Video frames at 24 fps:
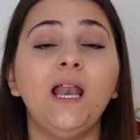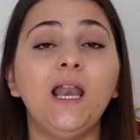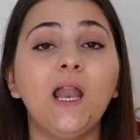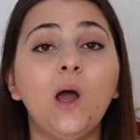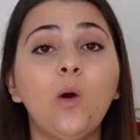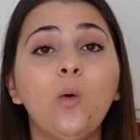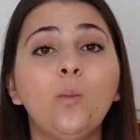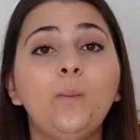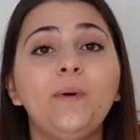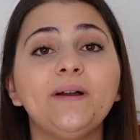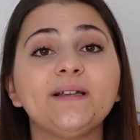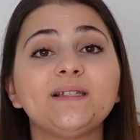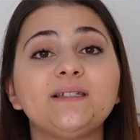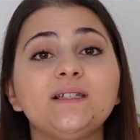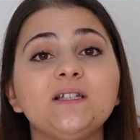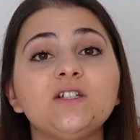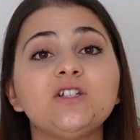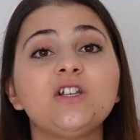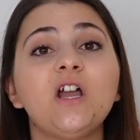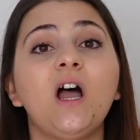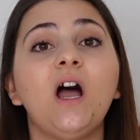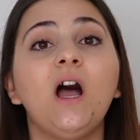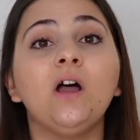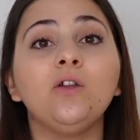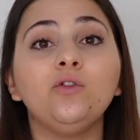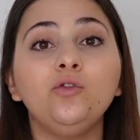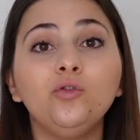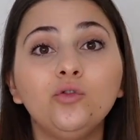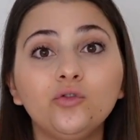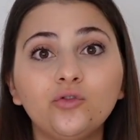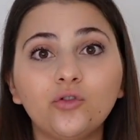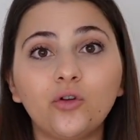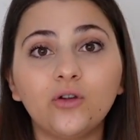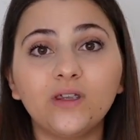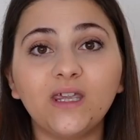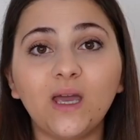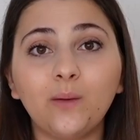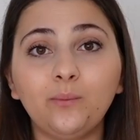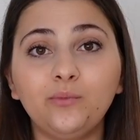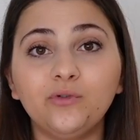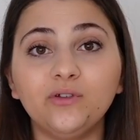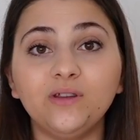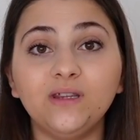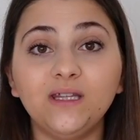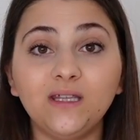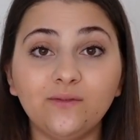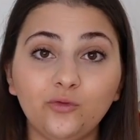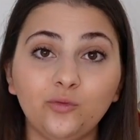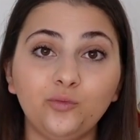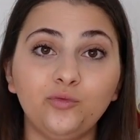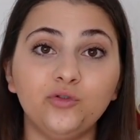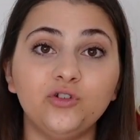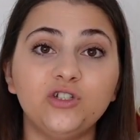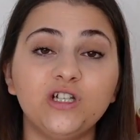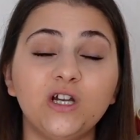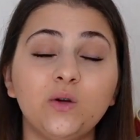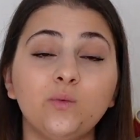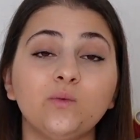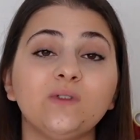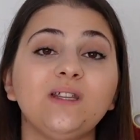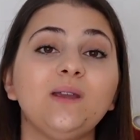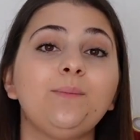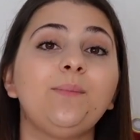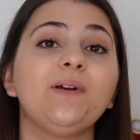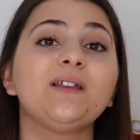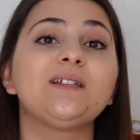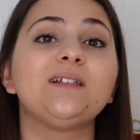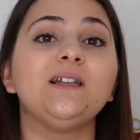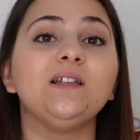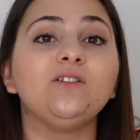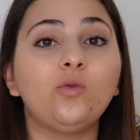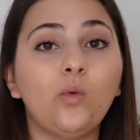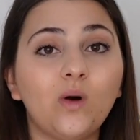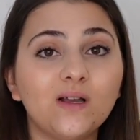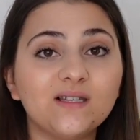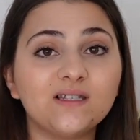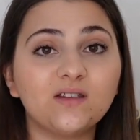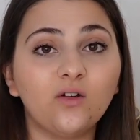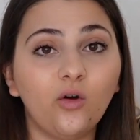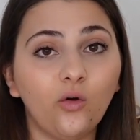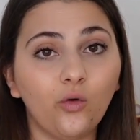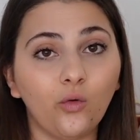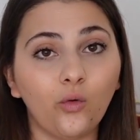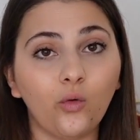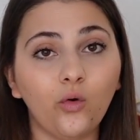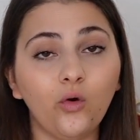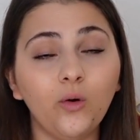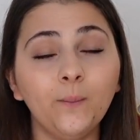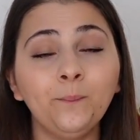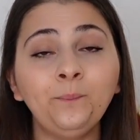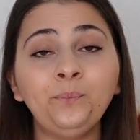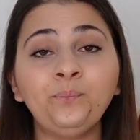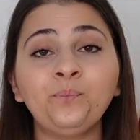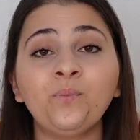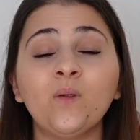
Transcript: Là, on passe déjà un autre cap au niveau budget, on dépasse les 300 euros.